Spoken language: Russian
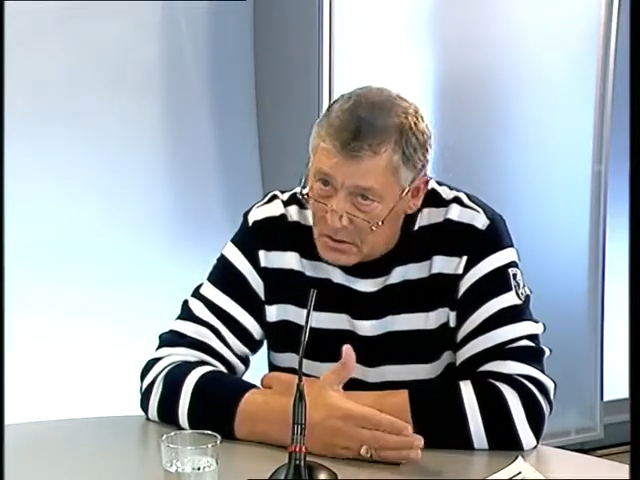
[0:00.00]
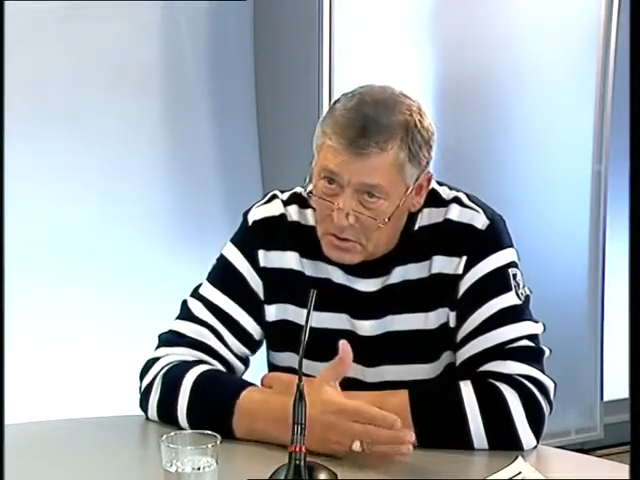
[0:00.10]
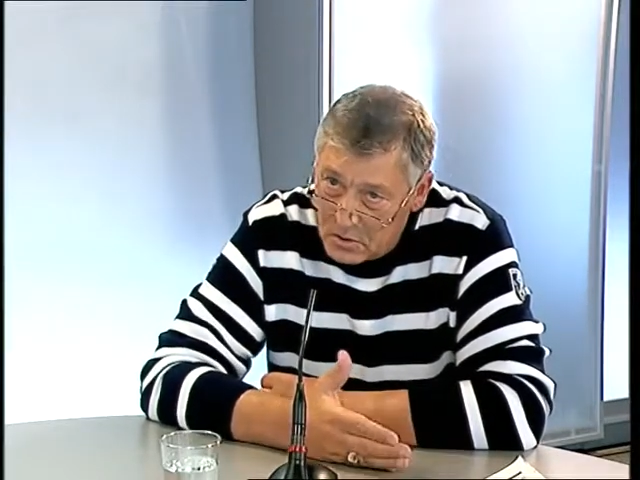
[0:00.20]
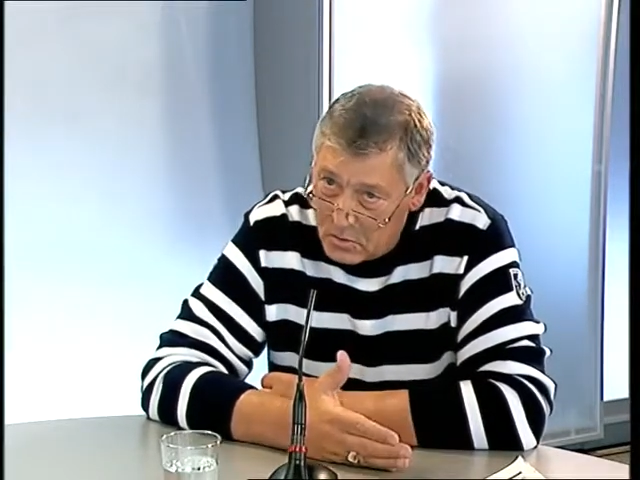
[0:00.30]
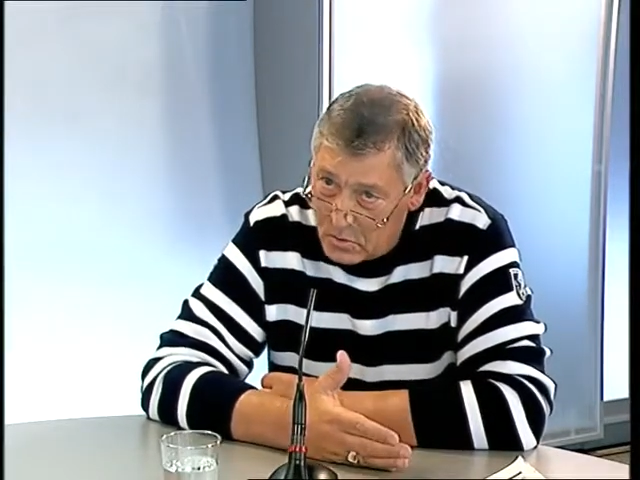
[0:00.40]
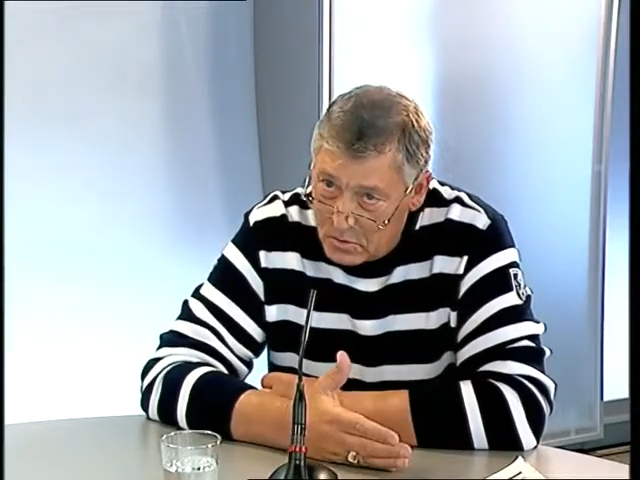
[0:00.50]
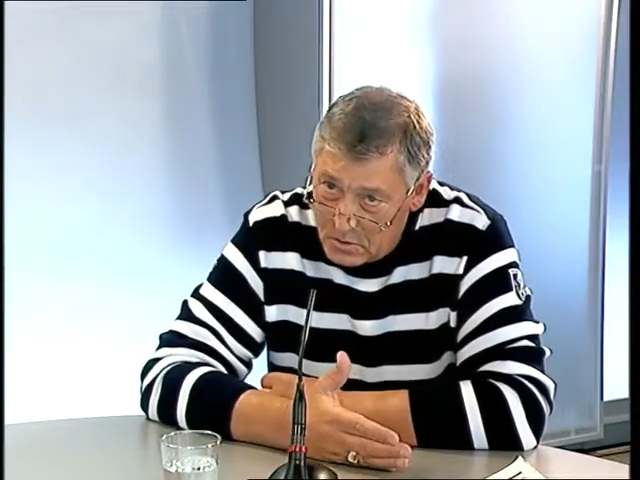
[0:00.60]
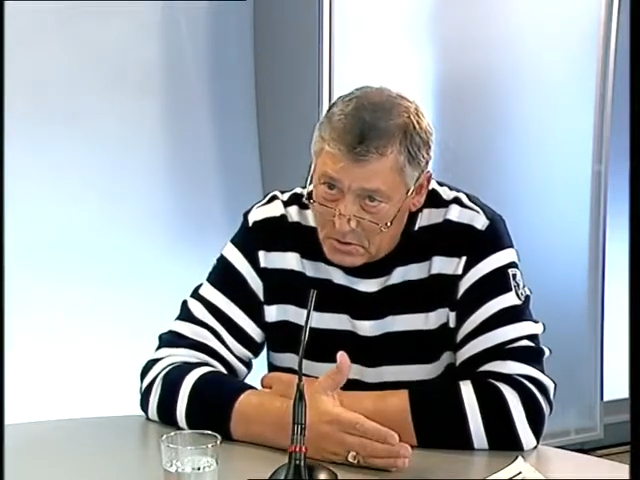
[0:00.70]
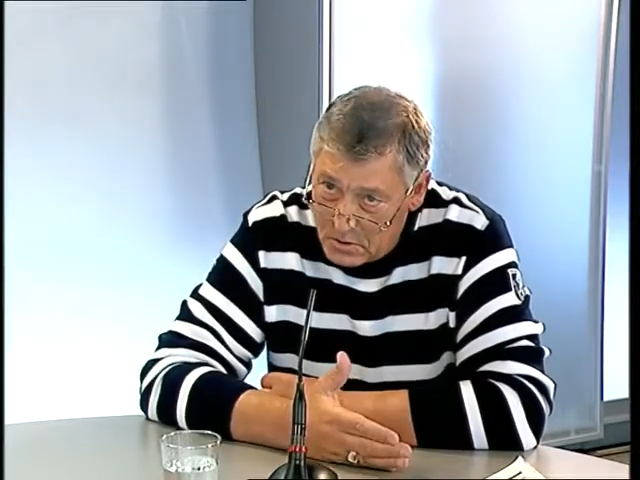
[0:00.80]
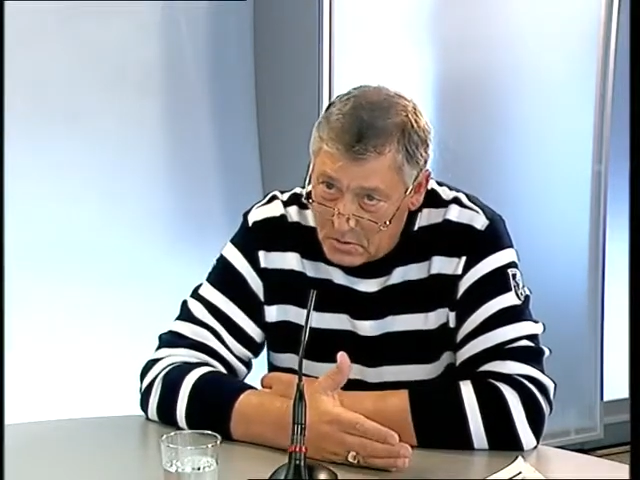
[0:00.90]
из которого он
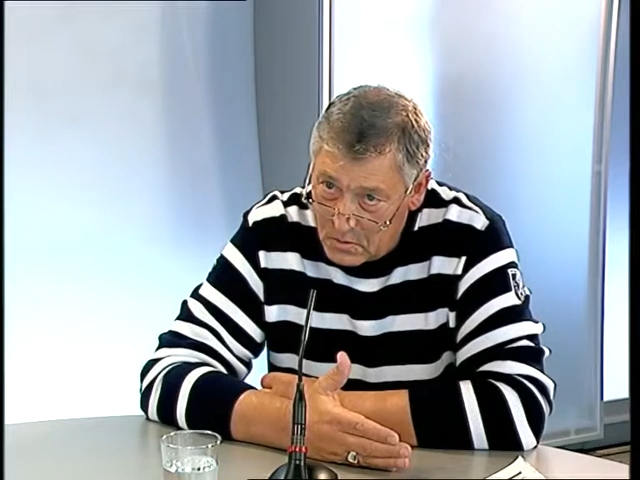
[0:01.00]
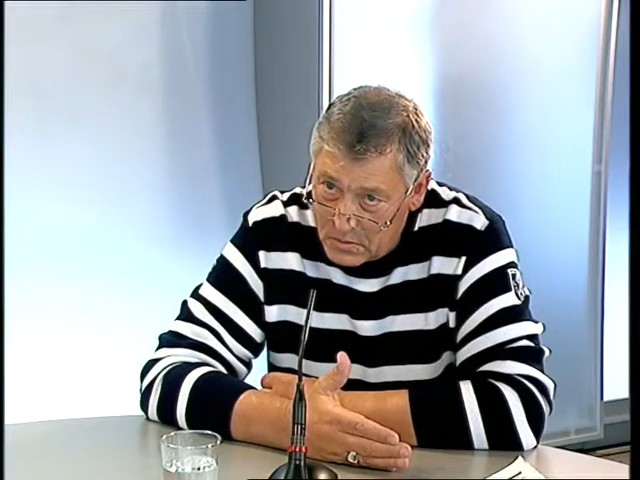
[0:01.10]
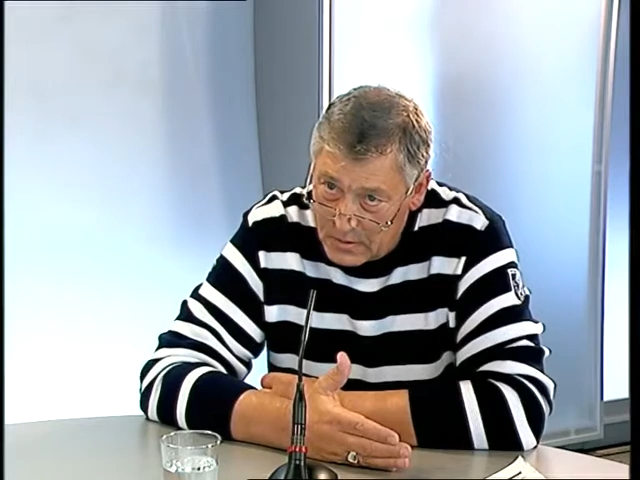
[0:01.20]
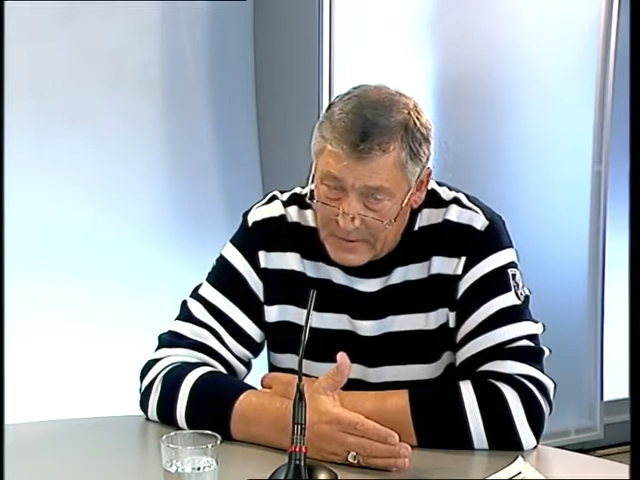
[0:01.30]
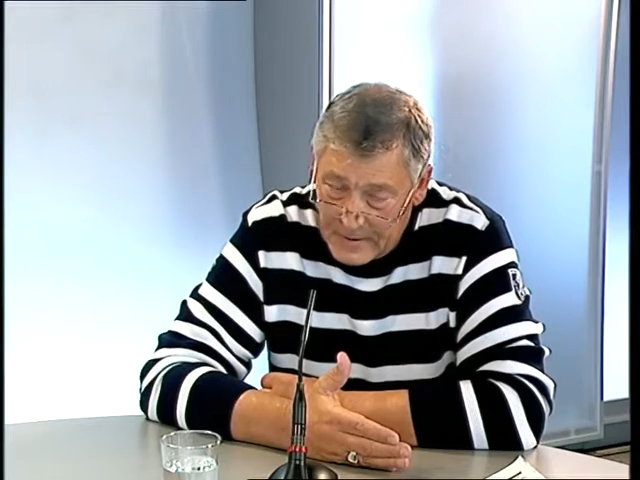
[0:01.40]
изготовлен.